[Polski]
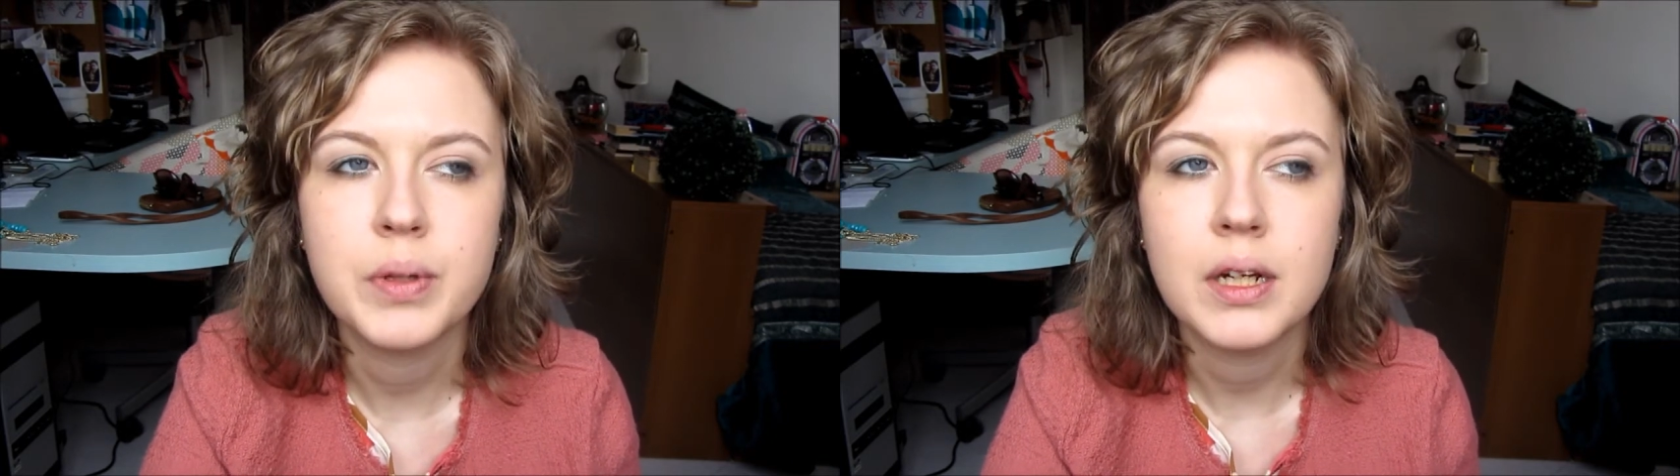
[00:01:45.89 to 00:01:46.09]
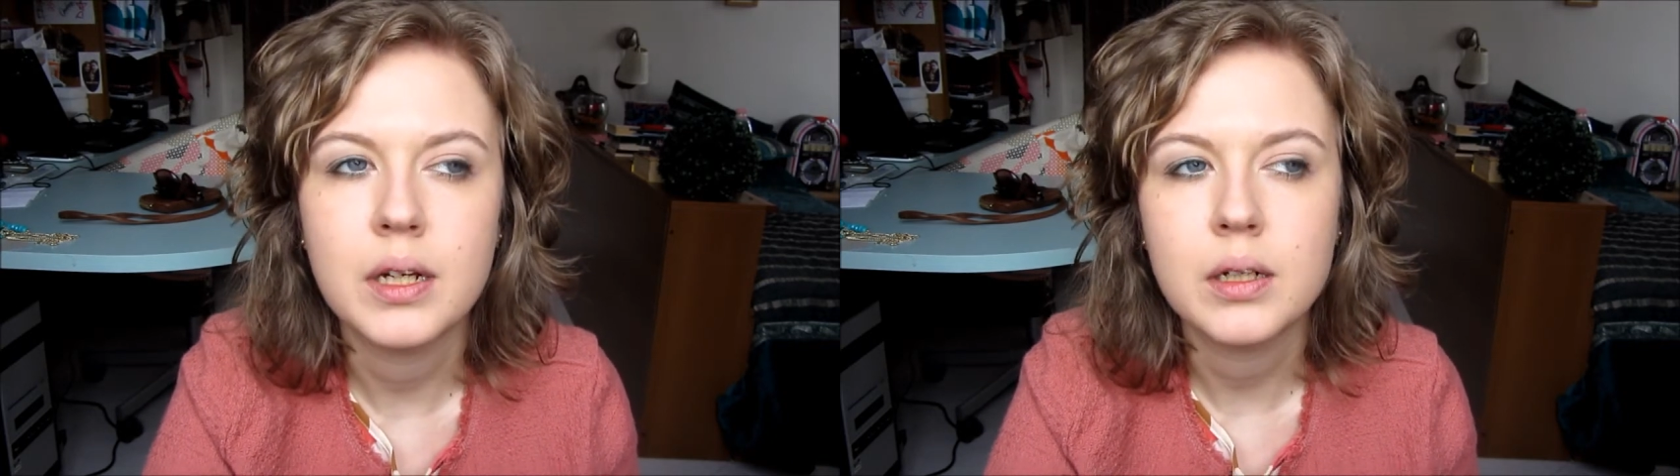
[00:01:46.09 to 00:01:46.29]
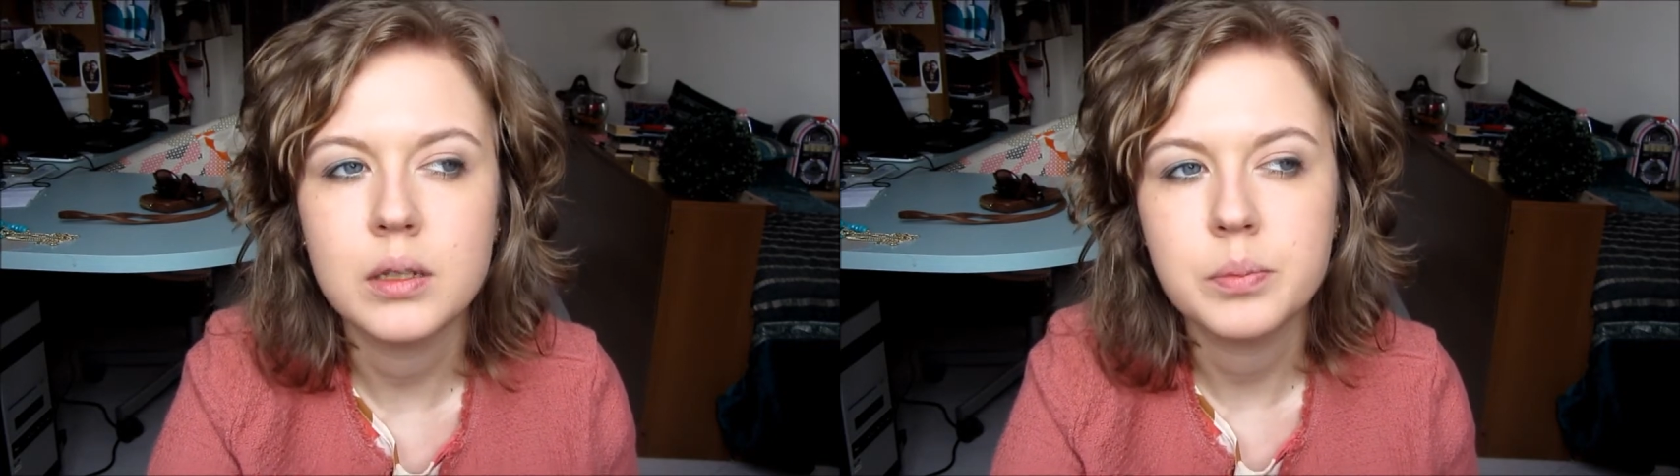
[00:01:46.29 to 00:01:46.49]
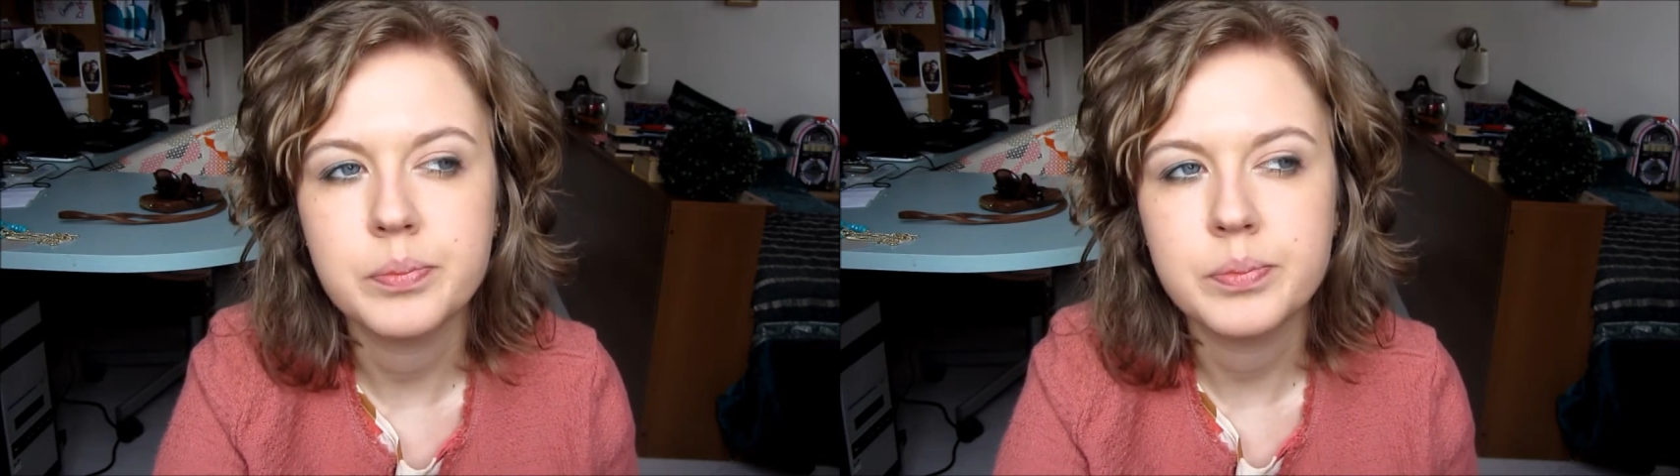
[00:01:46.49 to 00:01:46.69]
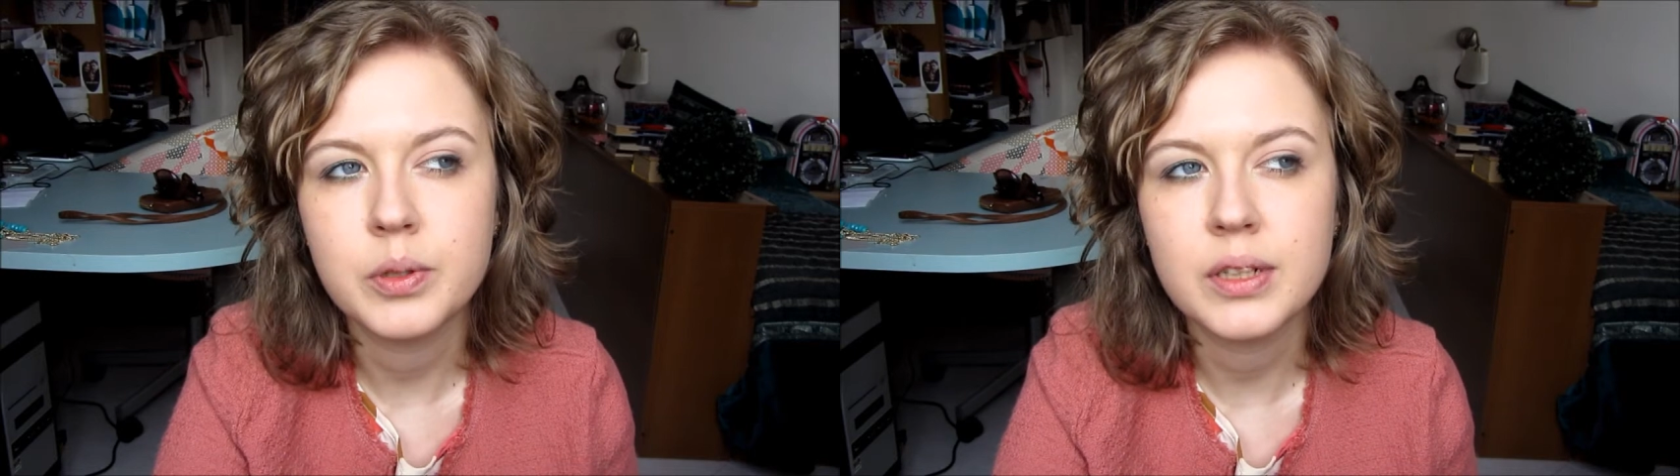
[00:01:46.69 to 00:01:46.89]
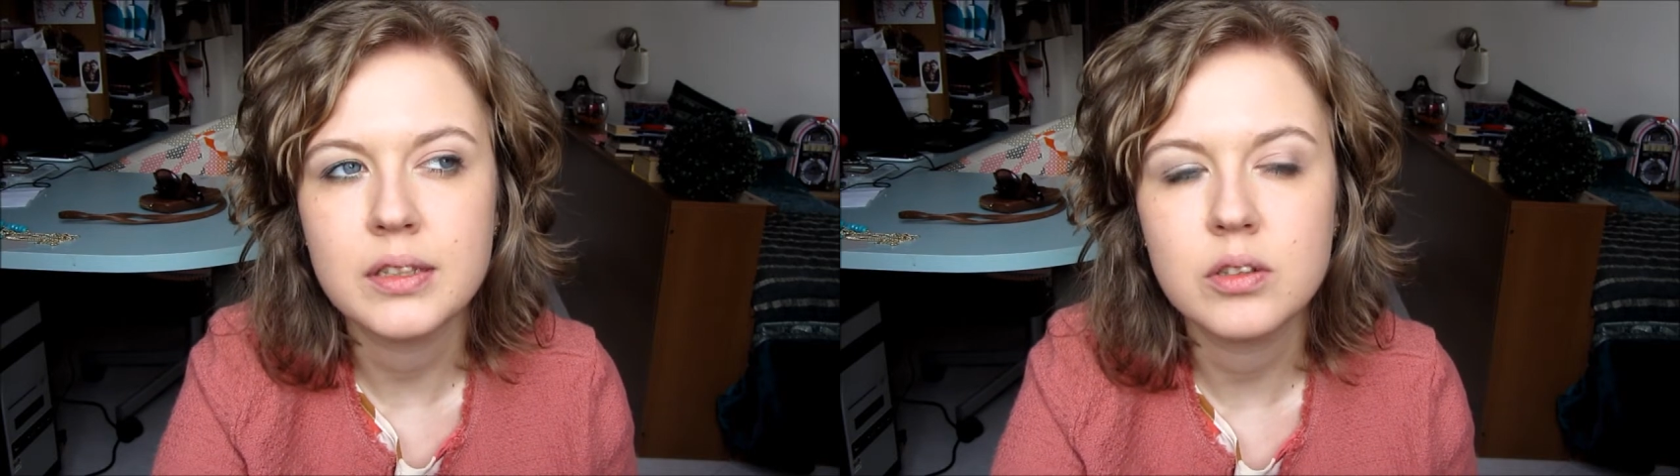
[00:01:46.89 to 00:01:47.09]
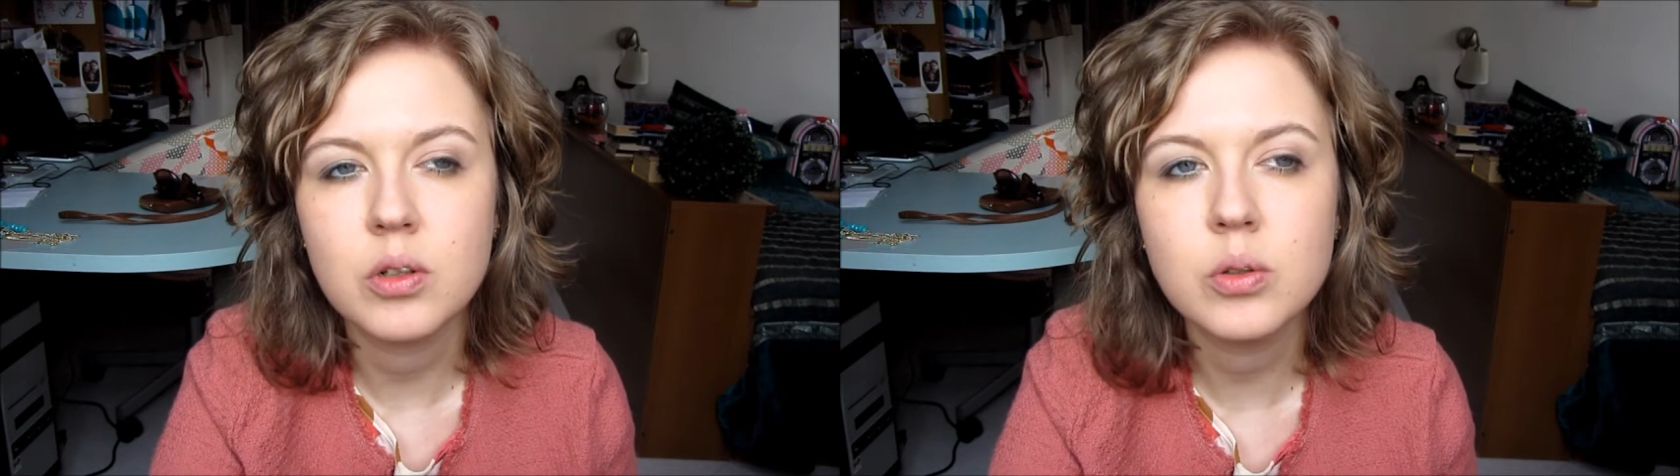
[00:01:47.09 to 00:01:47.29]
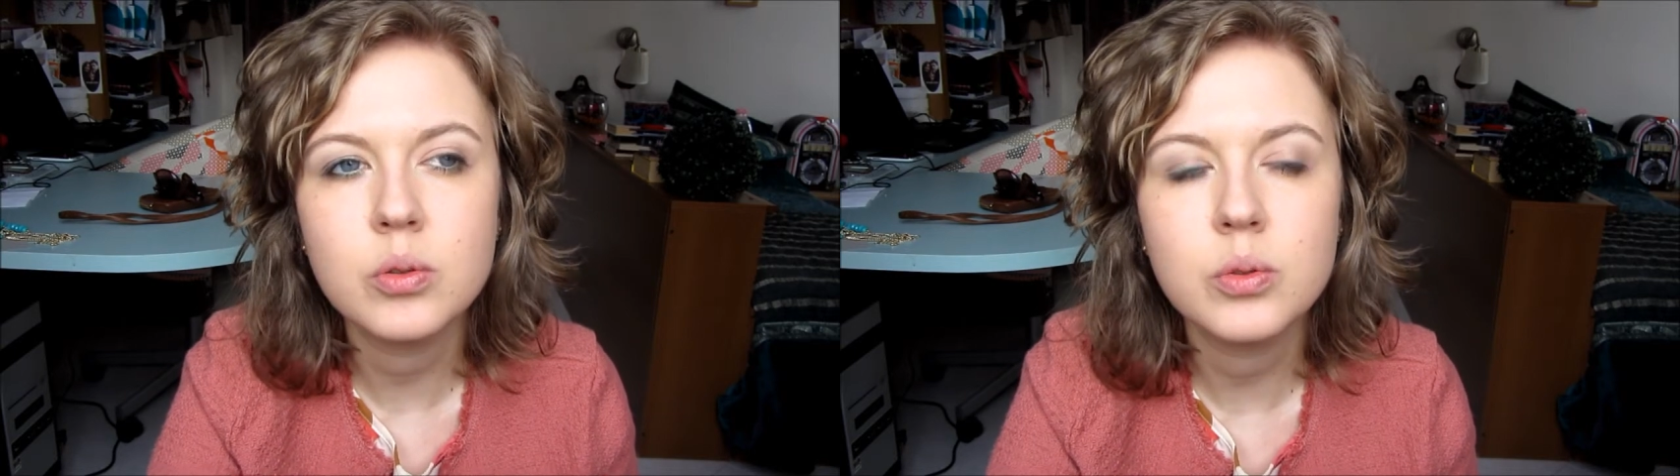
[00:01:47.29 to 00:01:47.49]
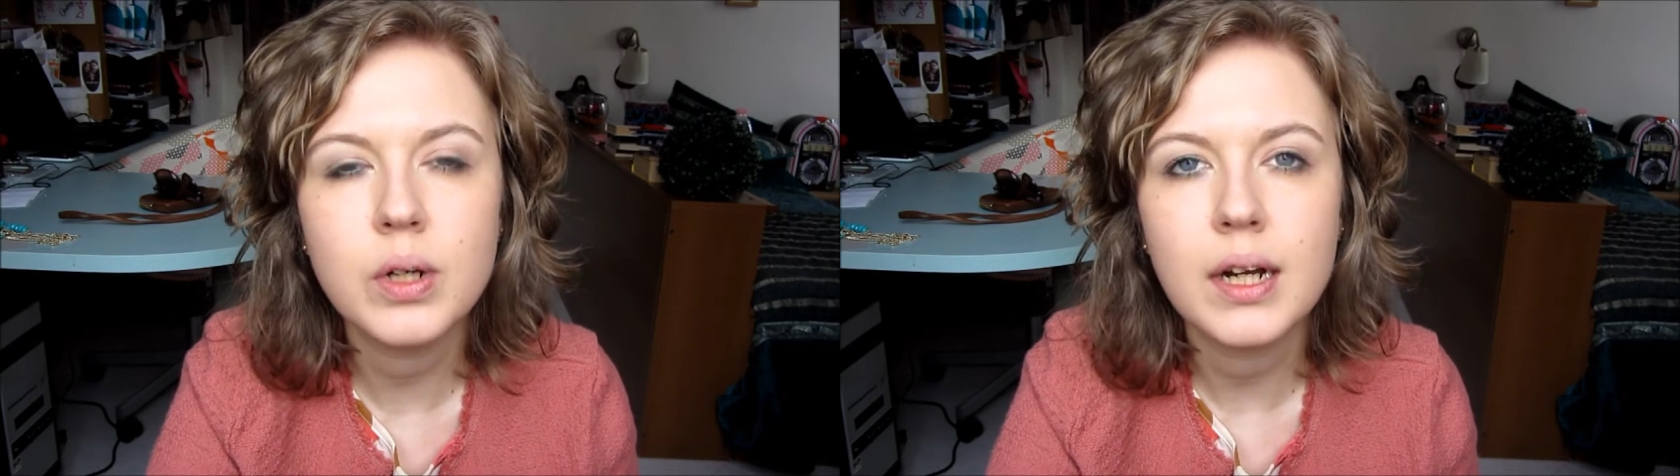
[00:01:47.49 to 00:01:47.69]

ma ponad roku,